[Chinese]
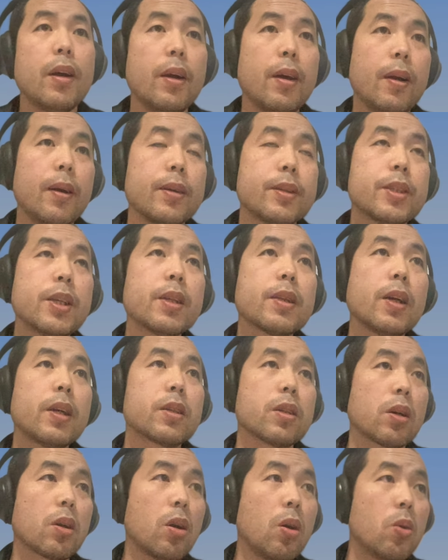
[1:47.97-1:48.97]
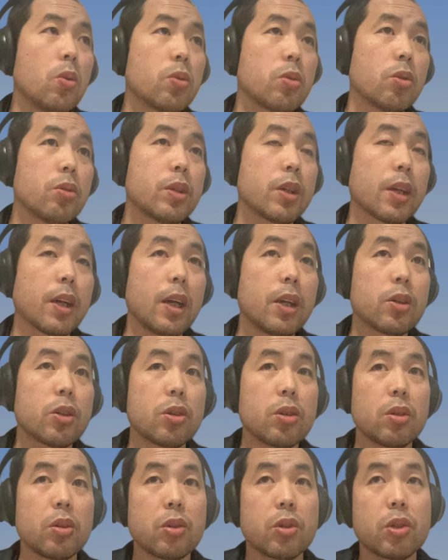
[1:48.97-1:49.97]
呃，现在整个欧洲应该
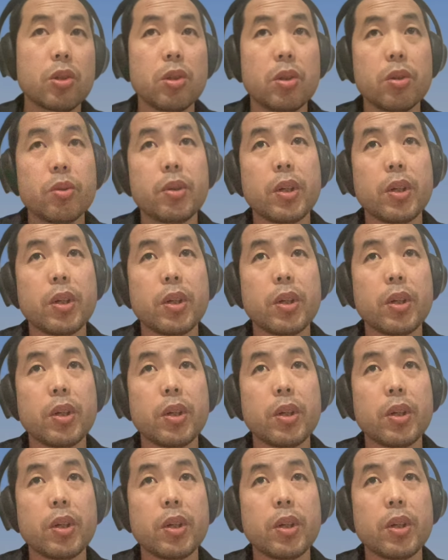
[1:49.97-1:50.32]
是市